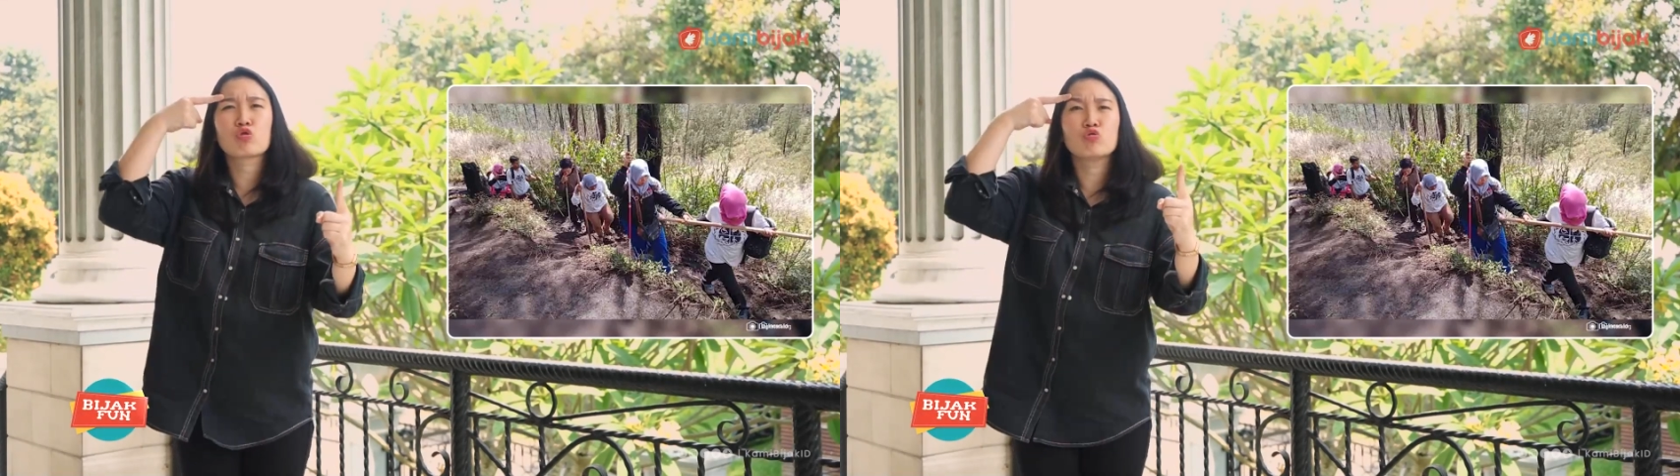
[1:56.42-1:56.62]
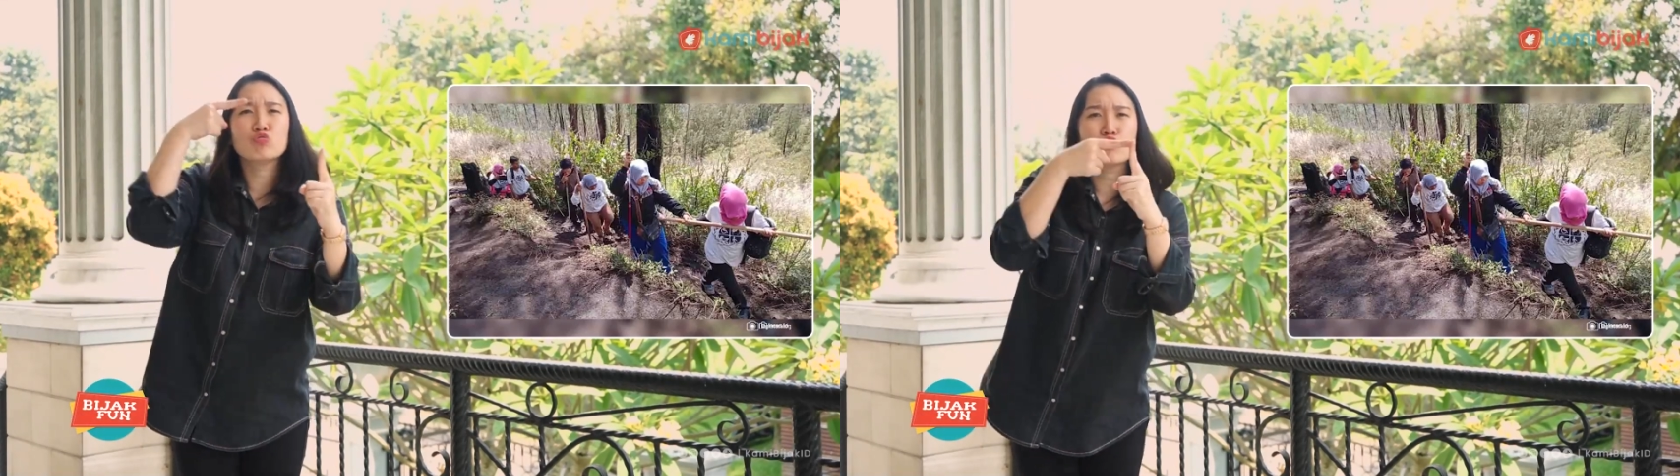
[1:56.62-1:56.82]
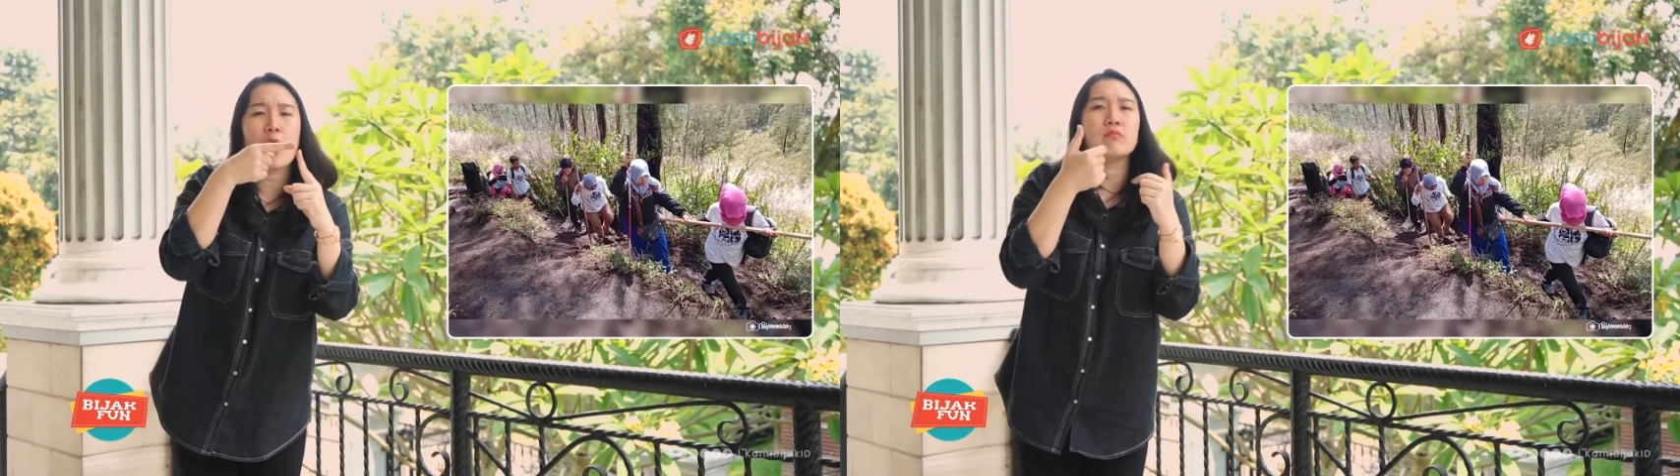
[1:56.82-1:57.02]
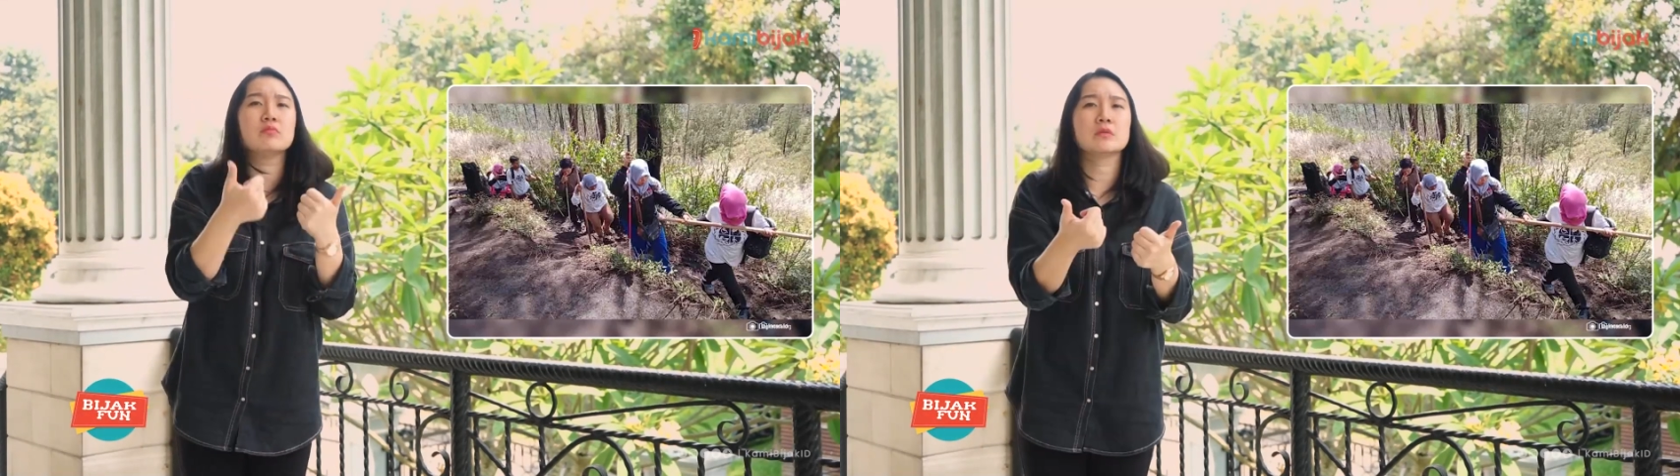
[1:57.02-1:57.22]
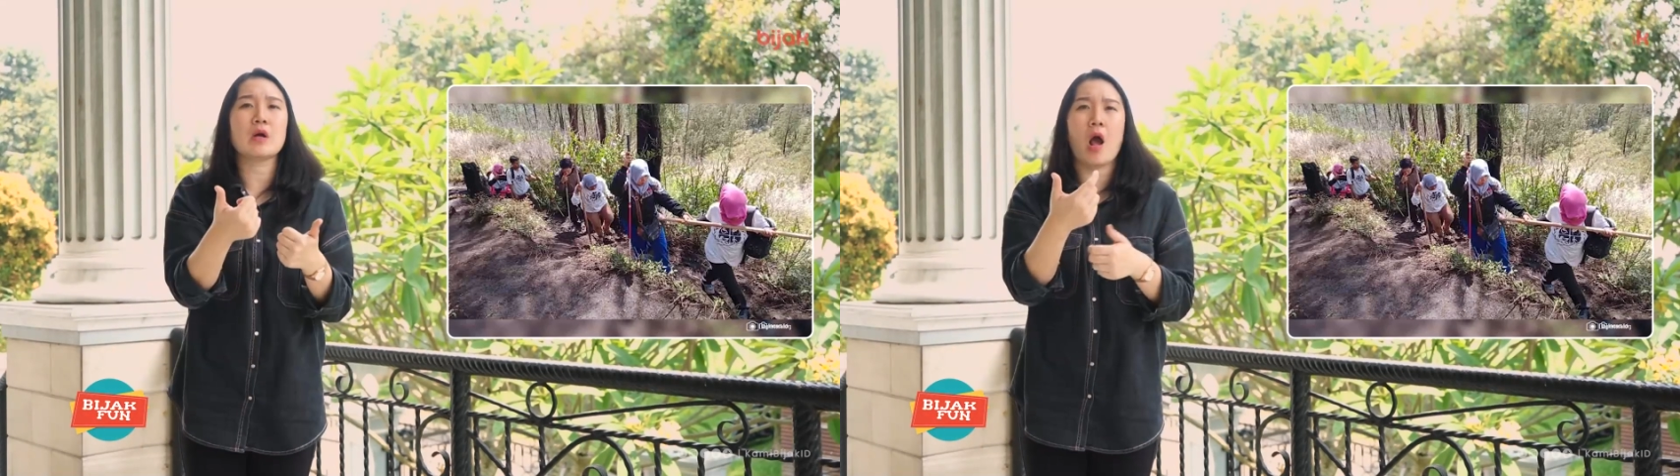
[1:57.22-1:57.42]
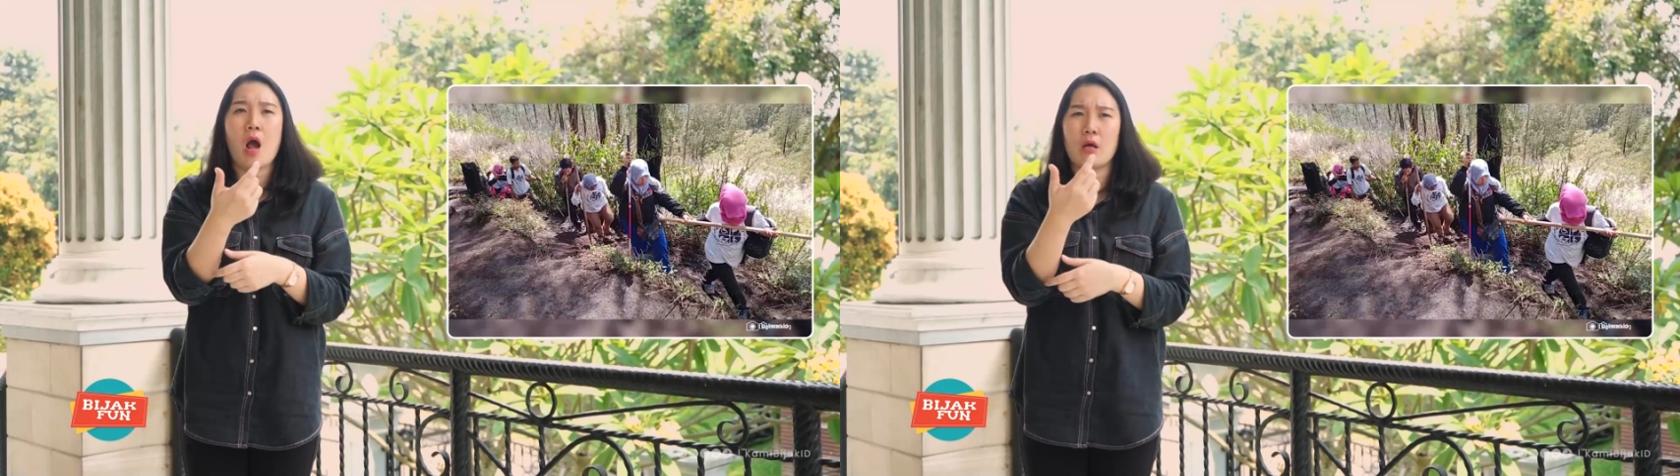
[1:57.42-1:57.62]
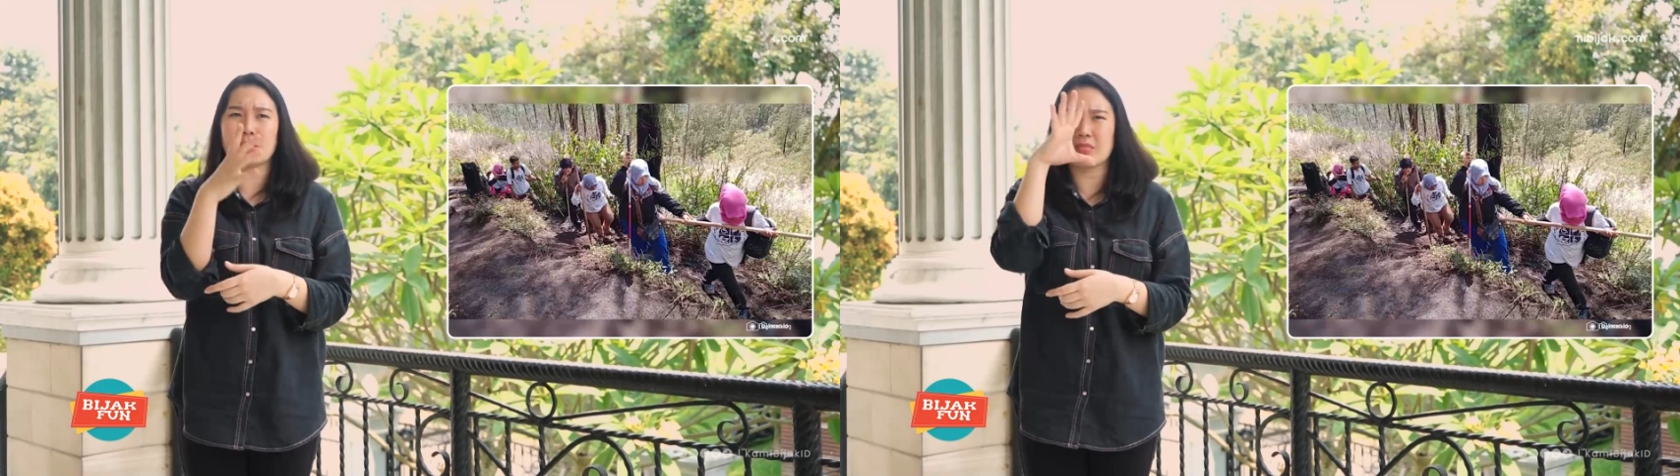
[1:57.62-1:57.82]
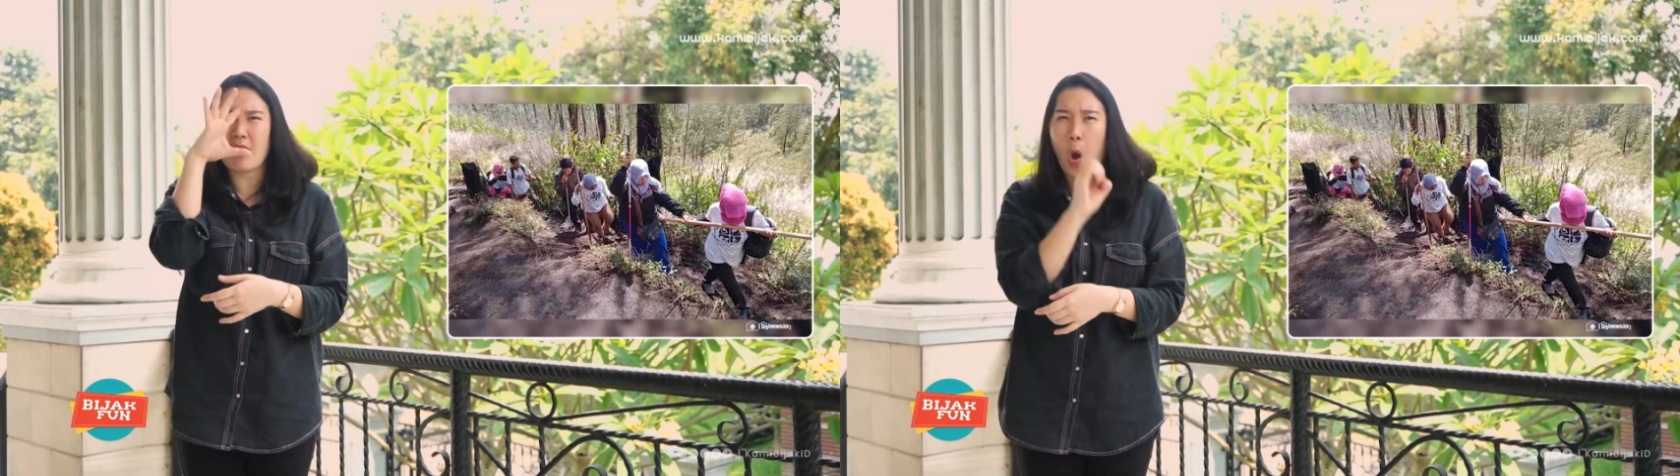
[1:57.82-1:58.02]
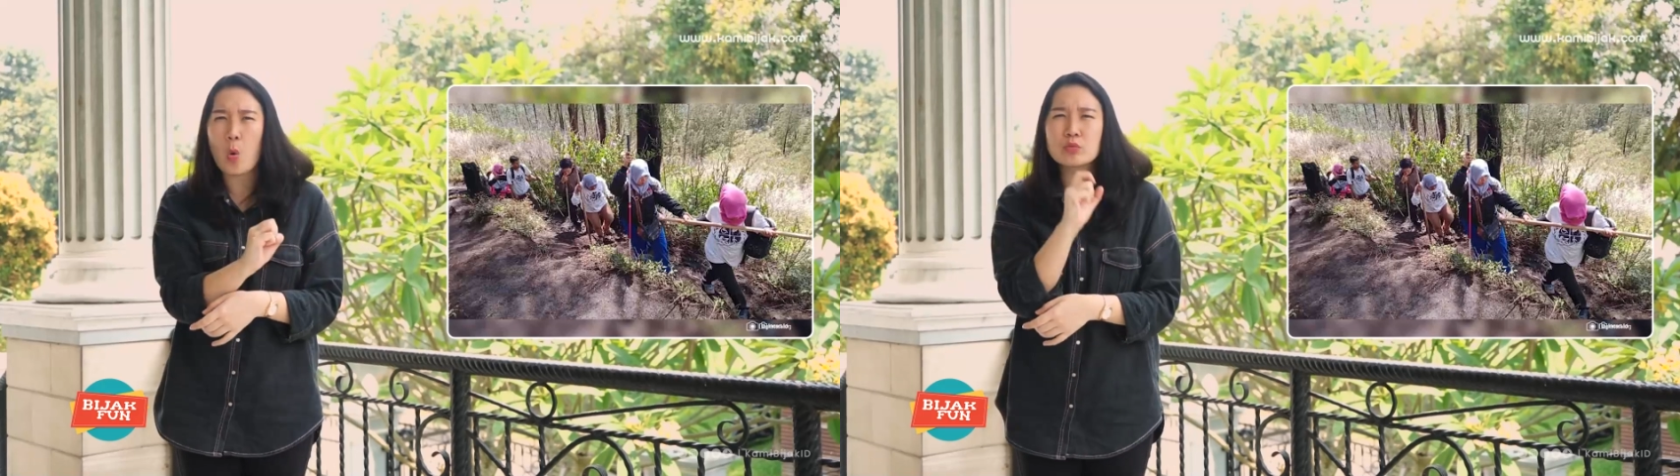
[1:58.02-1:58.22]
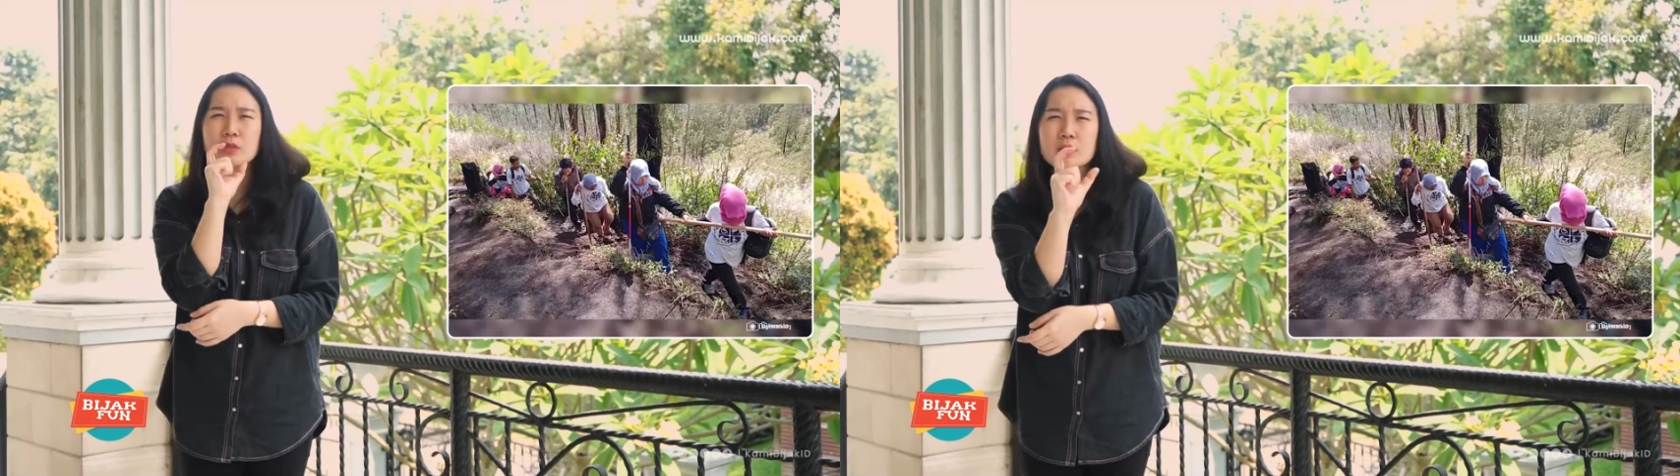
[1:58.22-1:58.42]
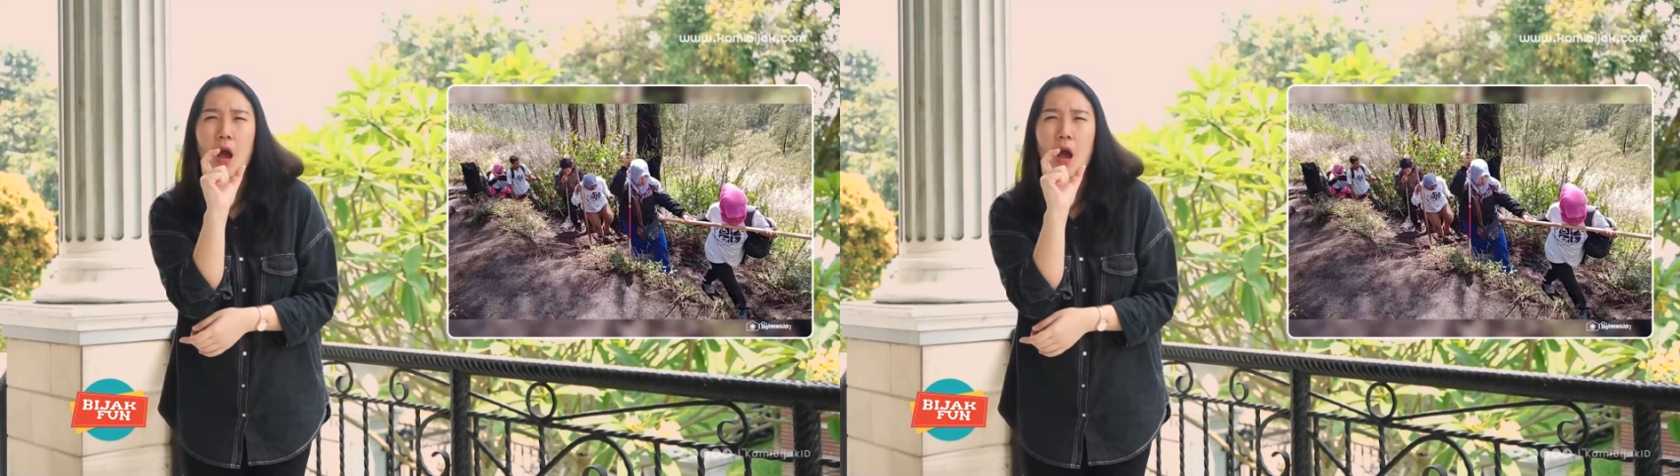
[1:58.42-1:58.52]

Wajib tahu cara jika terjadi